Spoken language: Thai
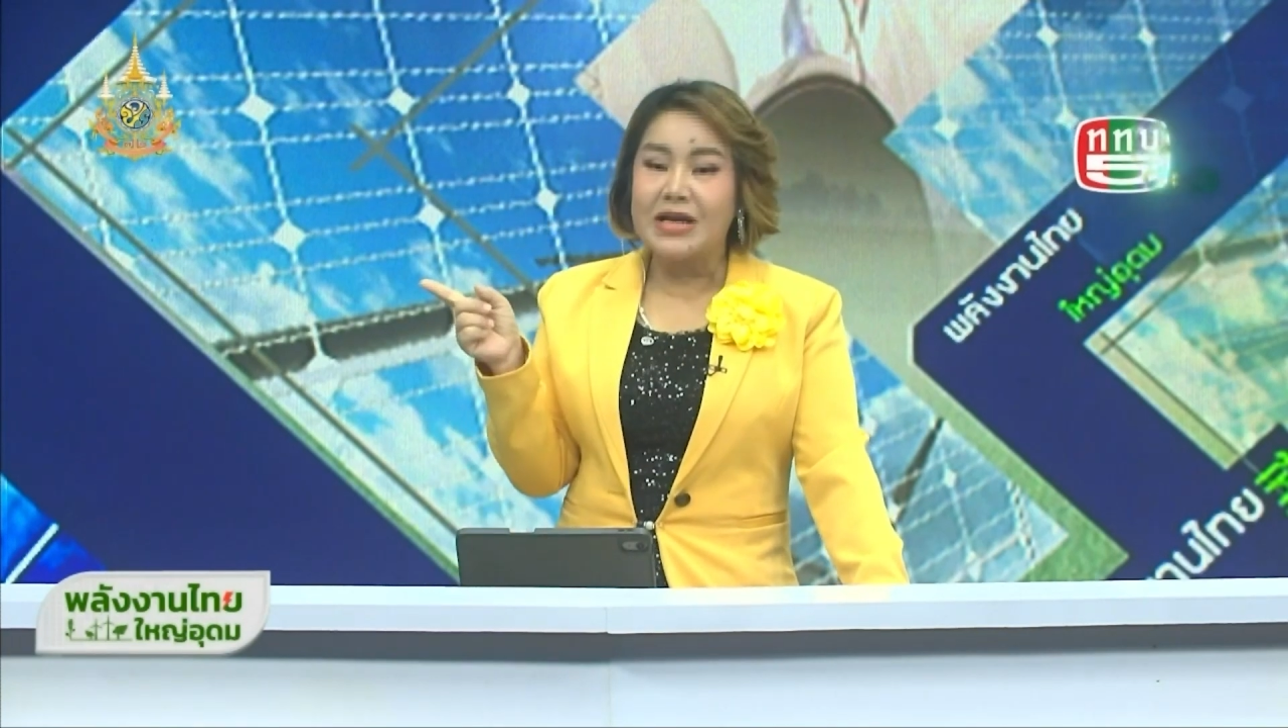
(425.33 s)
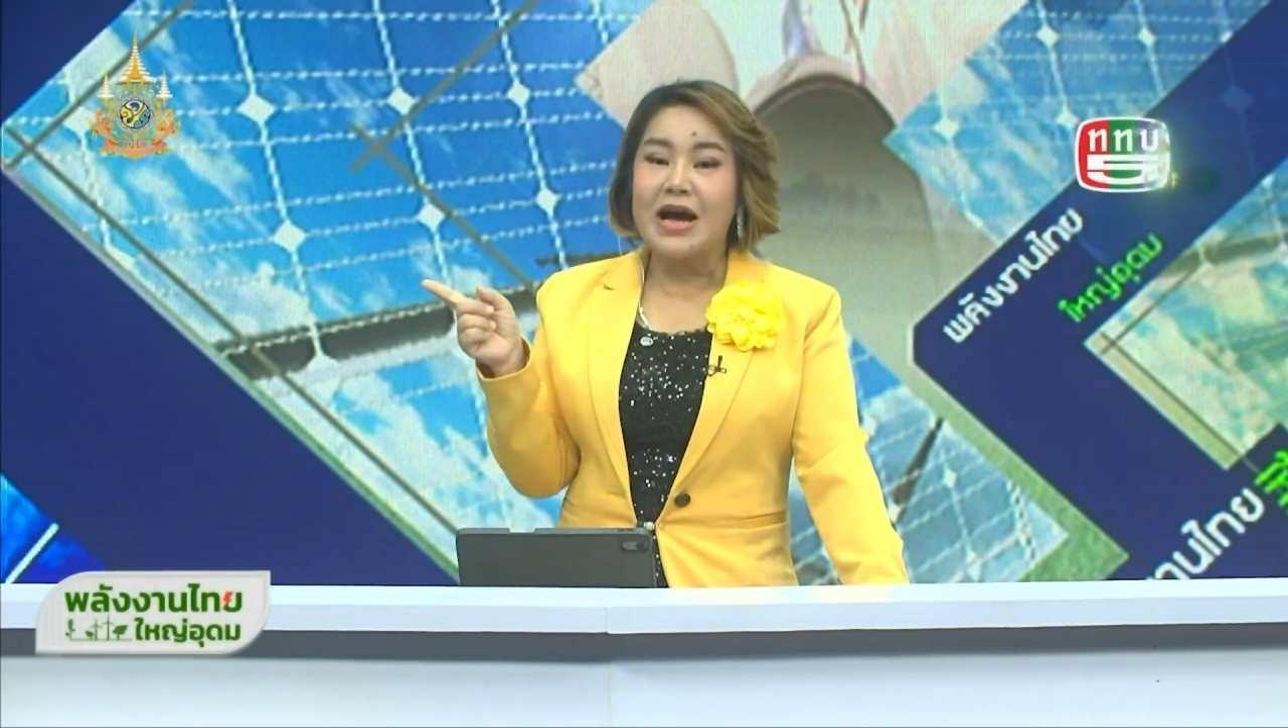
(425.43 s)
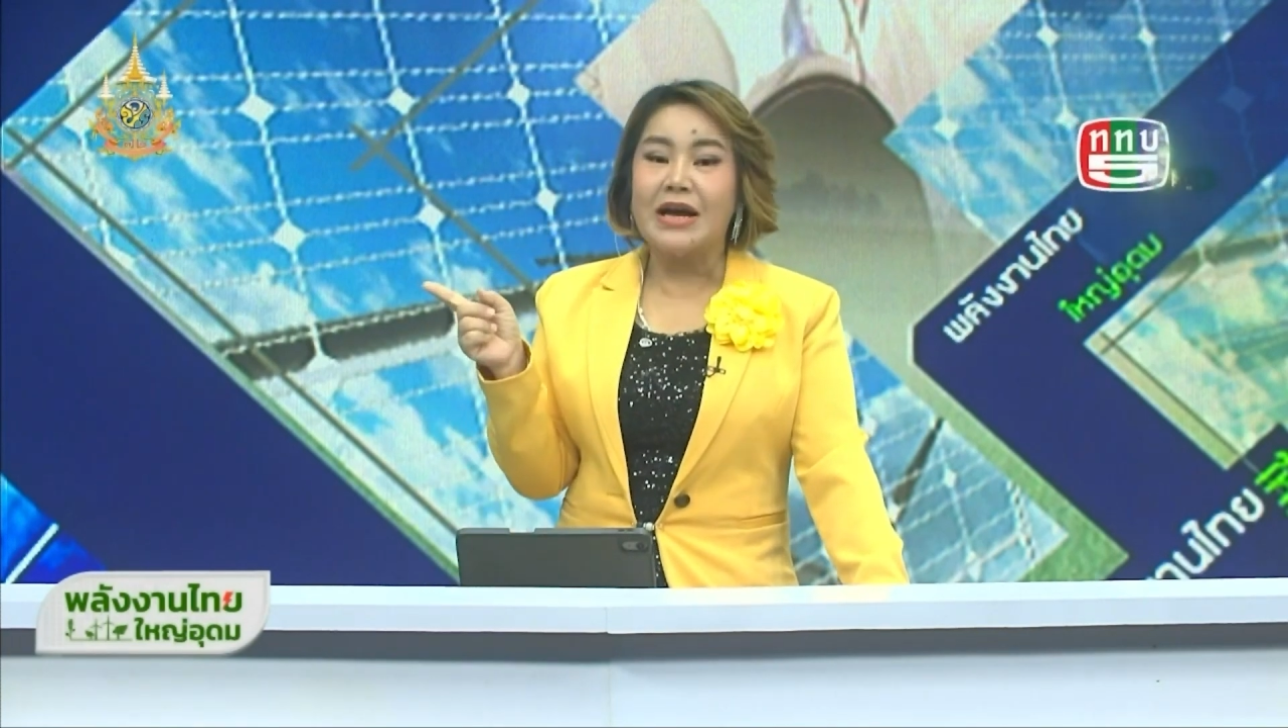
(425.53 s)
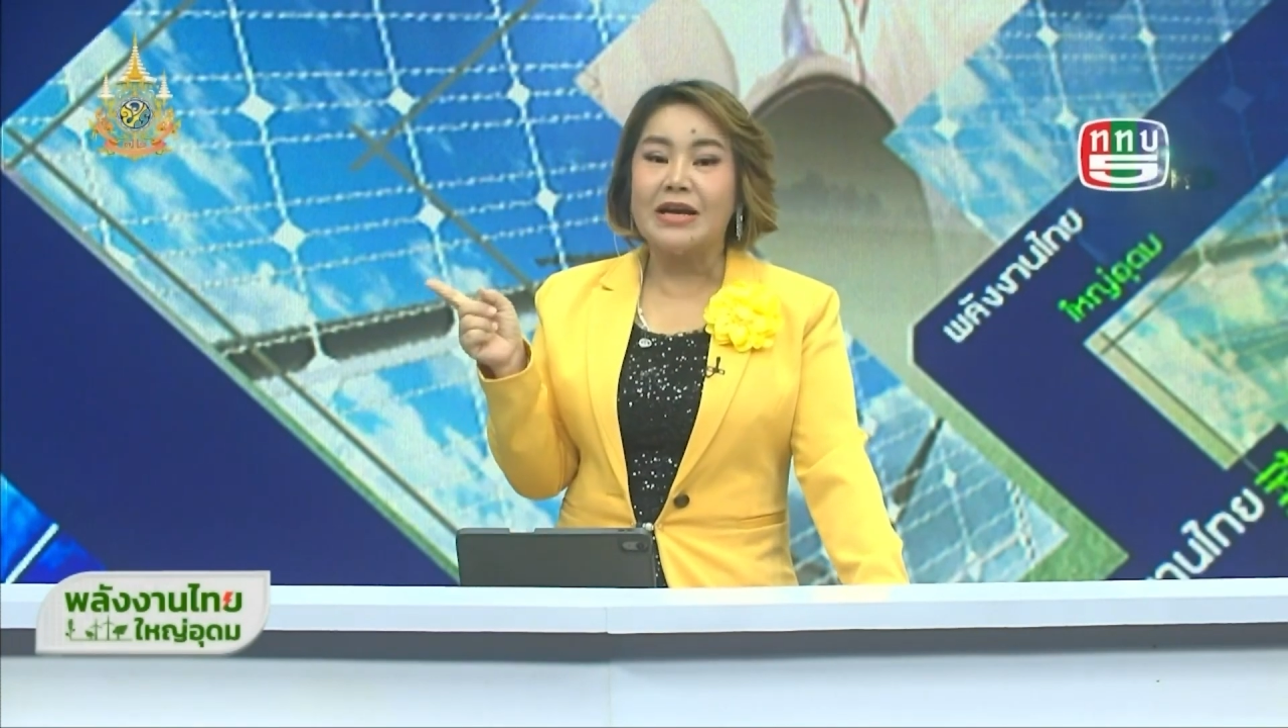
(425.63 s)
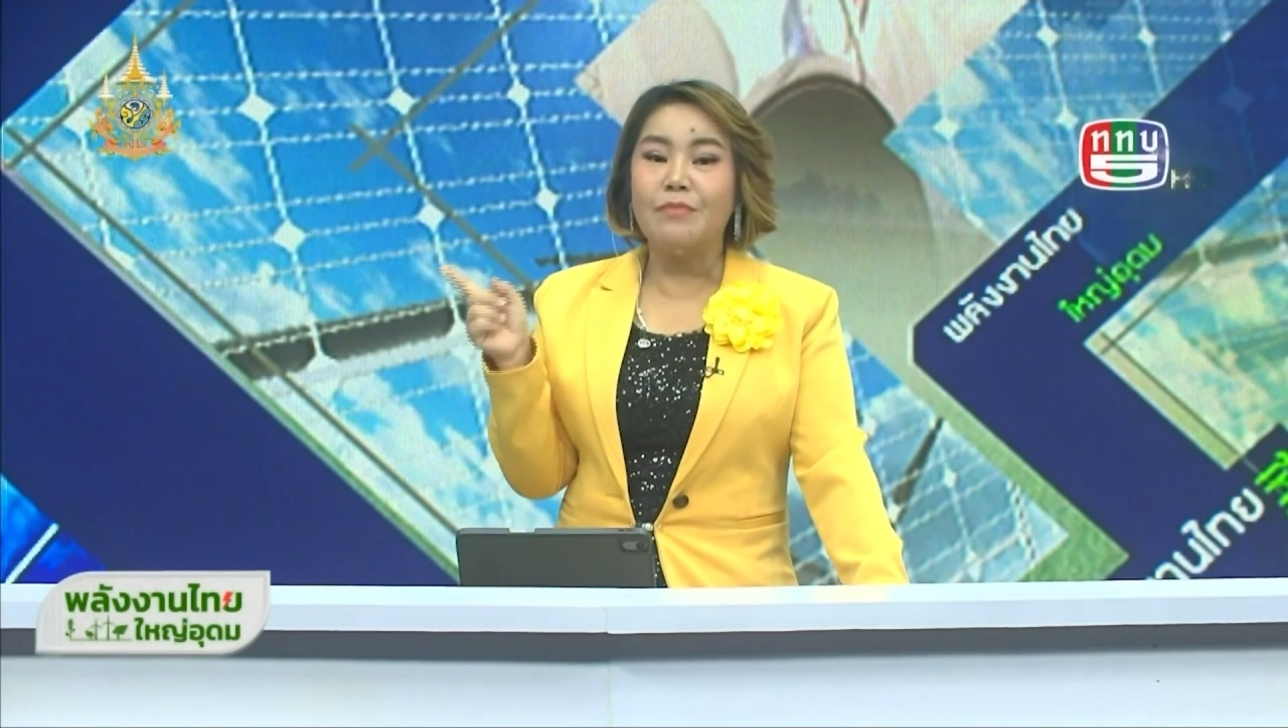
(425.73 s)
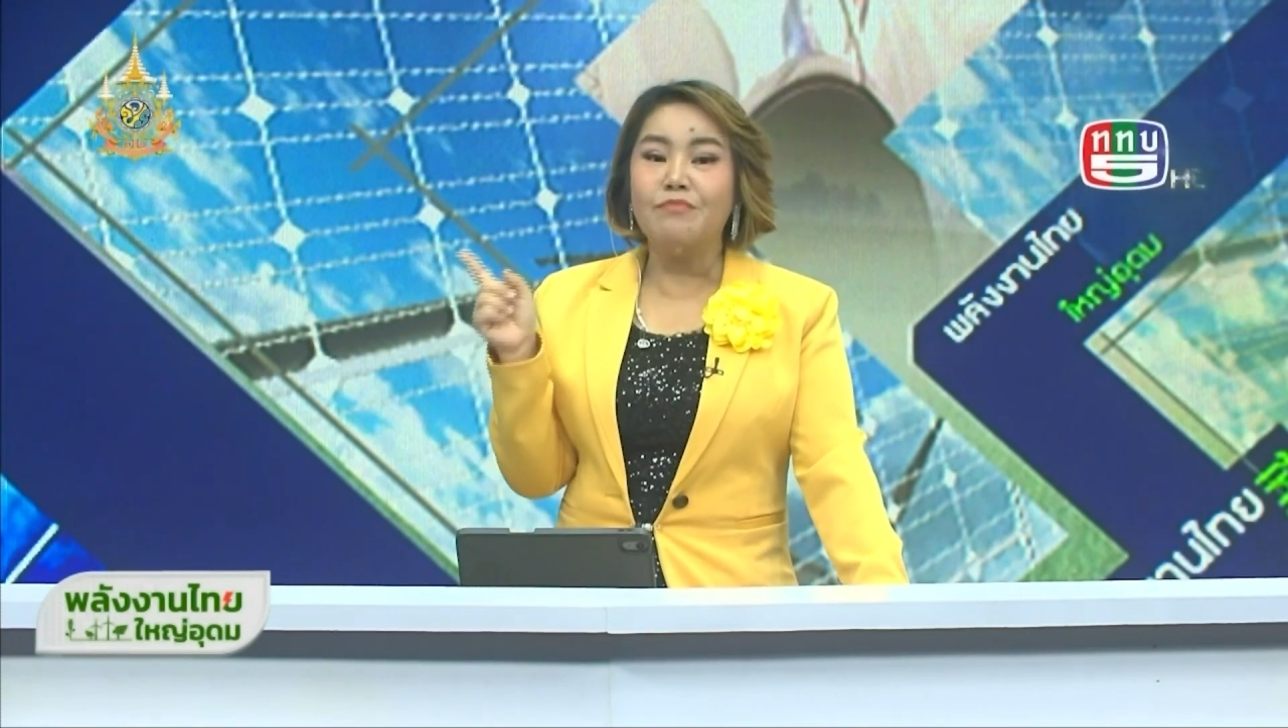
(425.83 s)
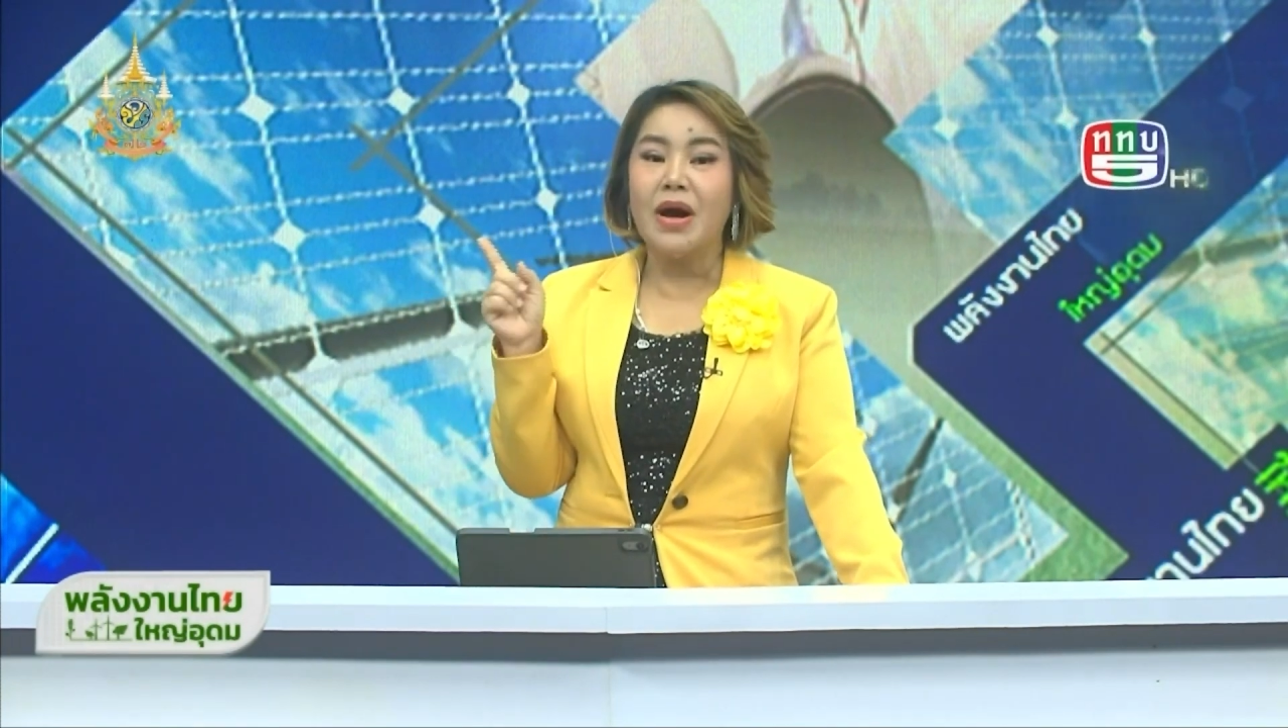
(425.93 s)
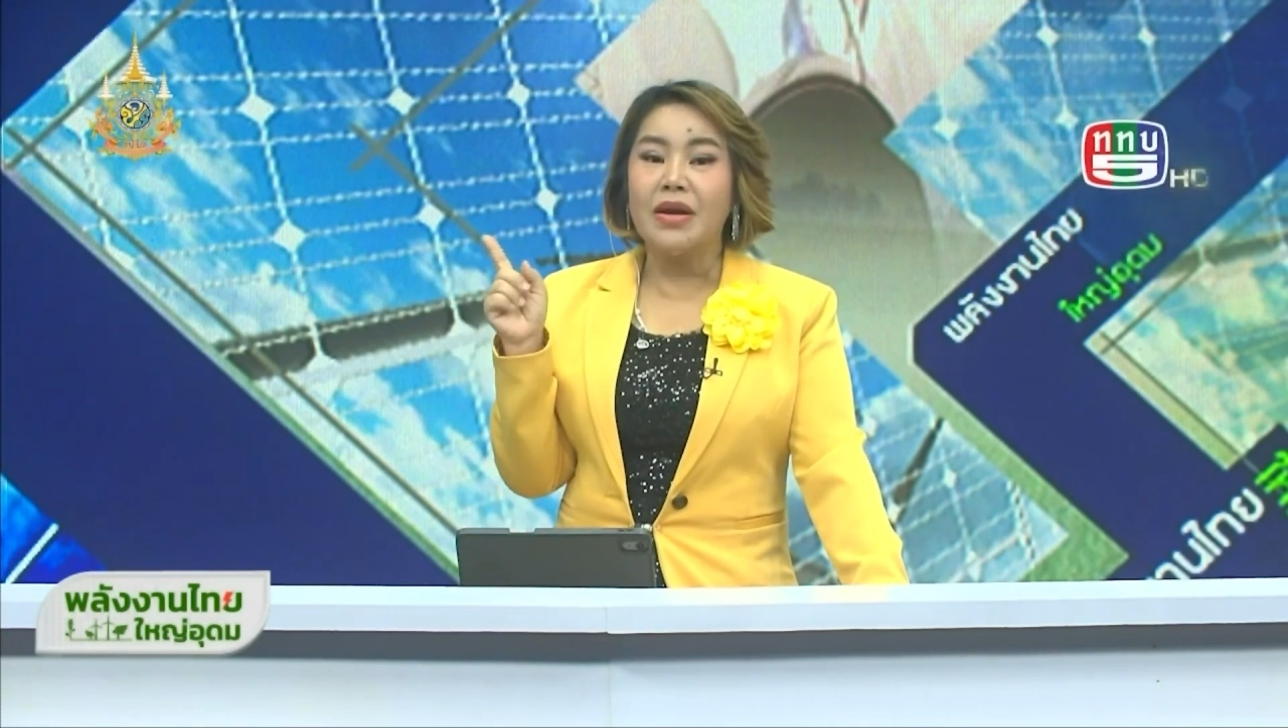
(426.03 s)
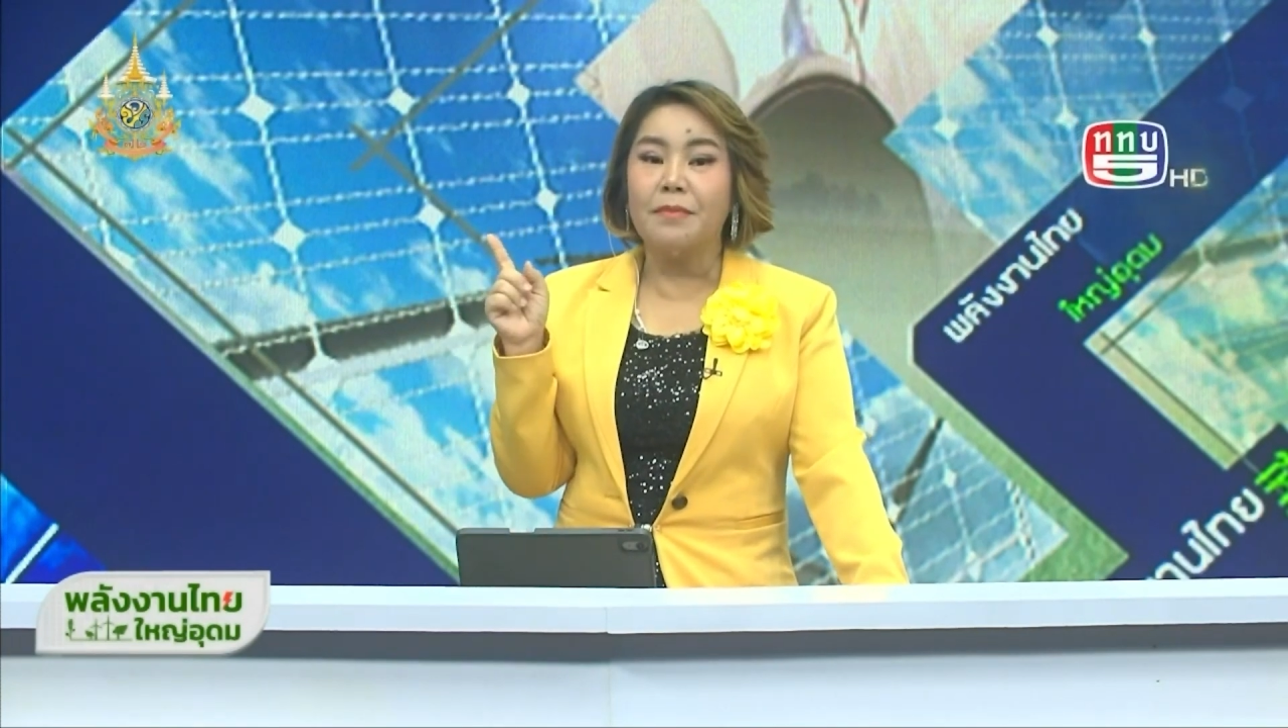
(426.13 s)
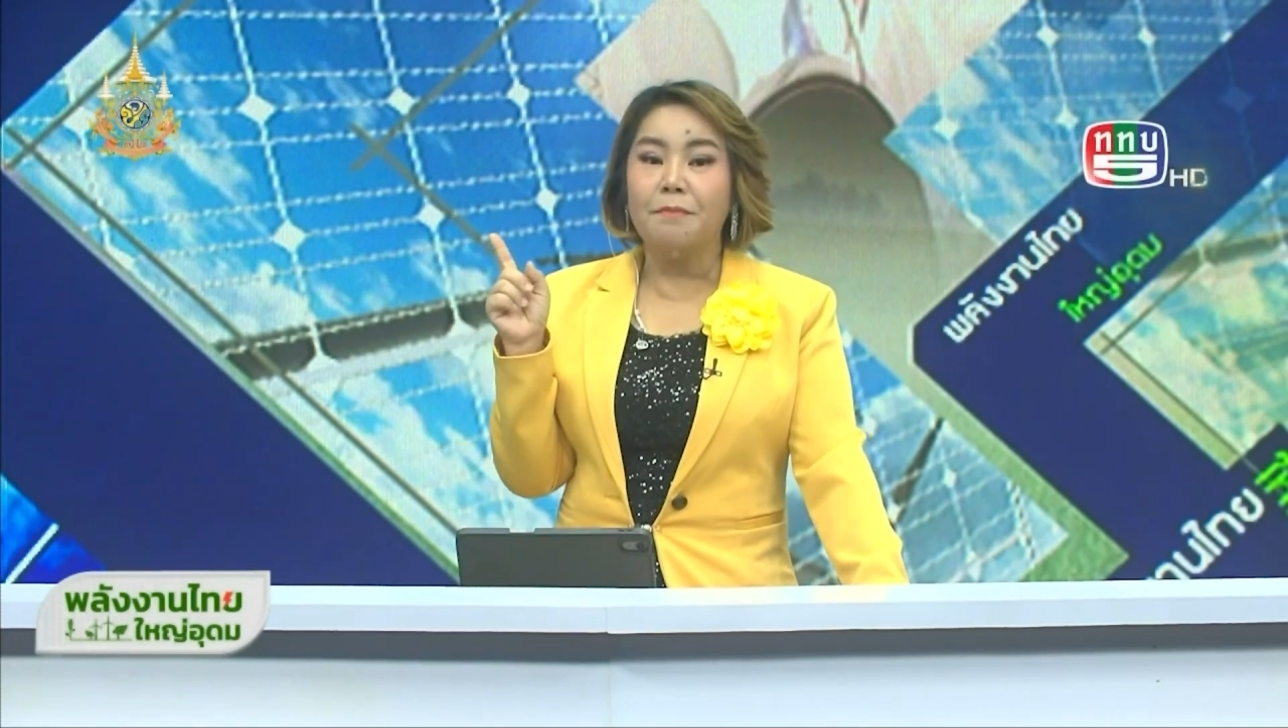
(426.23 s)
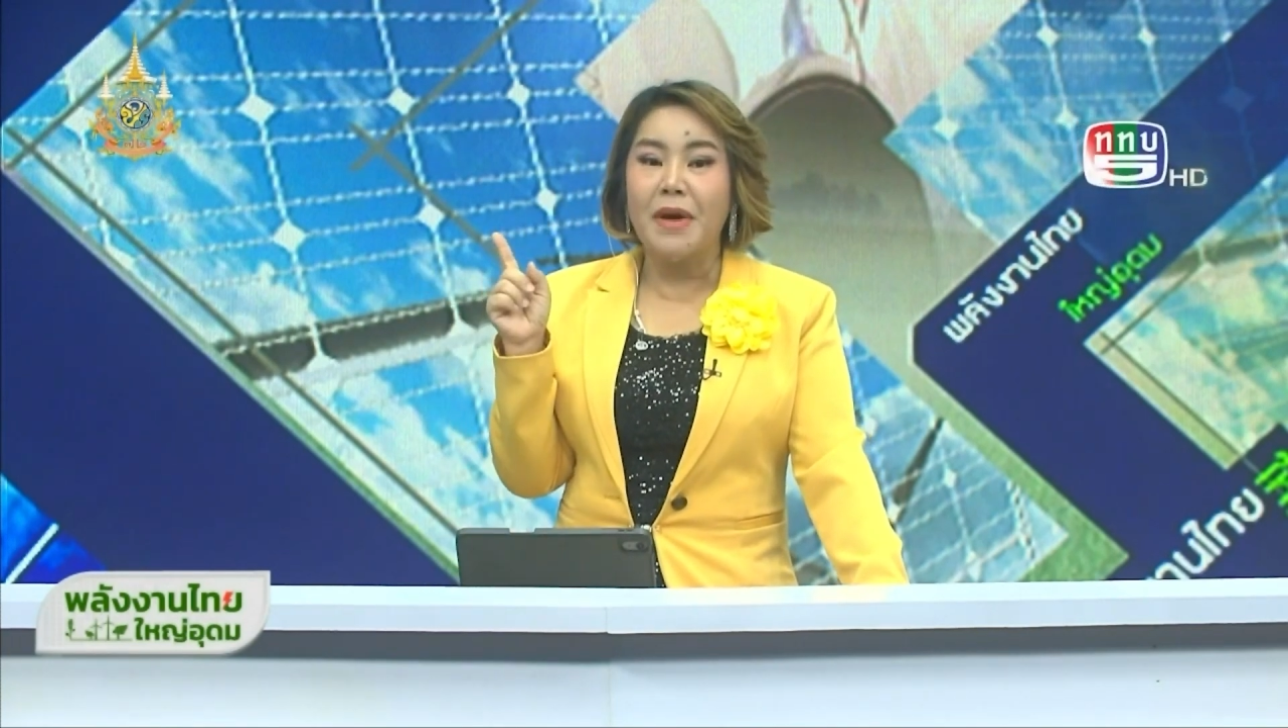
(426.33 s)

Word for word: ราคาน้ำมัน